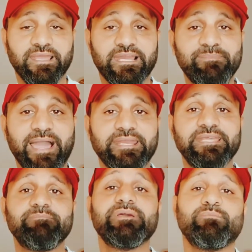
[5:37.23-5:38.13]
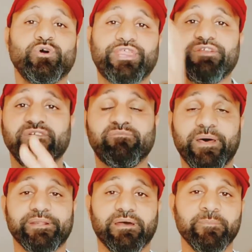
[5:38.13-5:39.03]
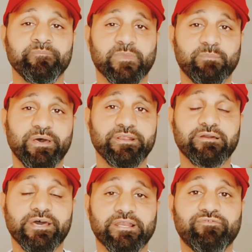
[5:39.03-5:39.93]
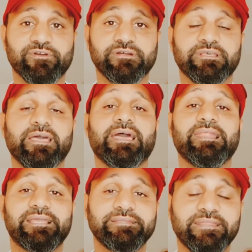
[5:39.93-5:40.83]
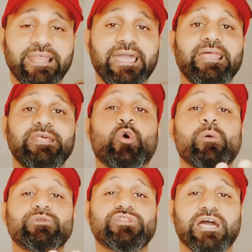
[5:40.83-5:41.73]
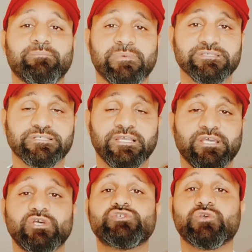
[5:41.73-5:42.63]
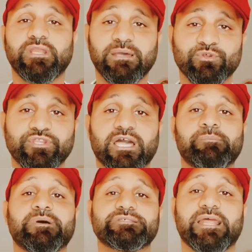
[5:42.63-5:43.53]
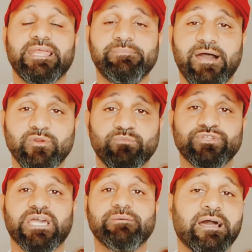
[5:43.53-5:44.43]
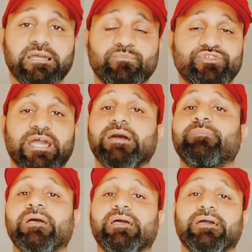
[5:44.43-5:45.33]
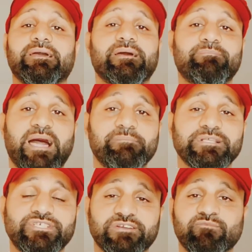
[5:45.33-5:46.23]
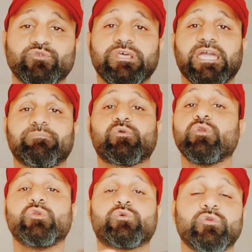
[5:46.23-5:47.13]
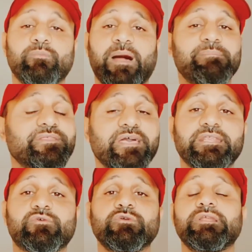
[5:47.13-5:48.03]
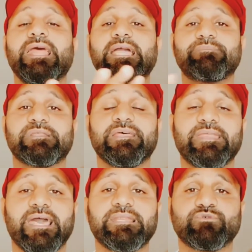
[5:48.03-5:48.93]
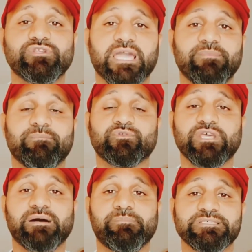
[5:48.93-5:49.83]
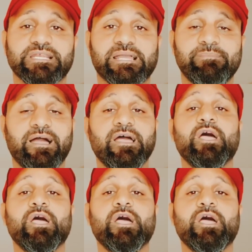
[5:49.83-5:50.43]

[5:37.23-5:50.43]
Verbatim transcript: المحليين محترفين بره بره القاره الافريقيه لكن النادي الاهلي هو منتخب مصر السوليه منتخب مصر علي معلول منتخب منتخب آه، محمد شريف منتخب كله كله محمد هاني كل لعيبه النادي الاهلي منتخبات منتخب مصر يا جماعه